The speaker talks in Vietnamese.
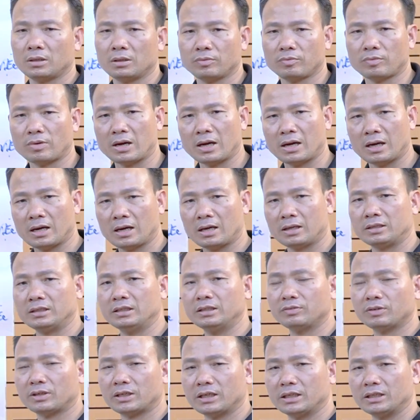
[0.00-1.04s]
và
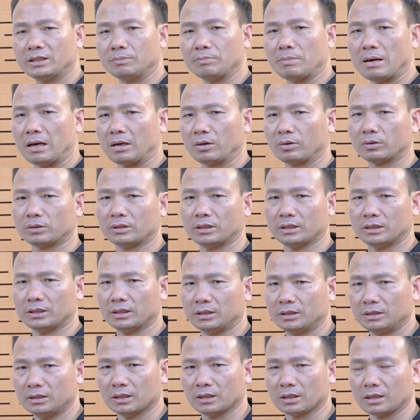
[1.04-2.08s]
nhìn vào đây bạn có thể
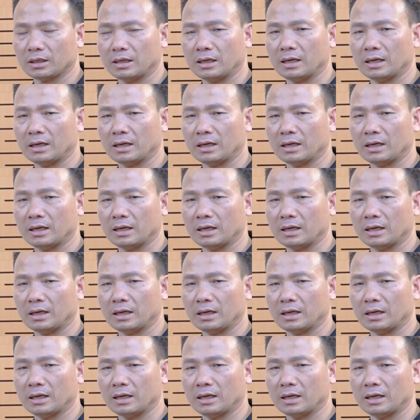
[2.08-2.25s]
thấy được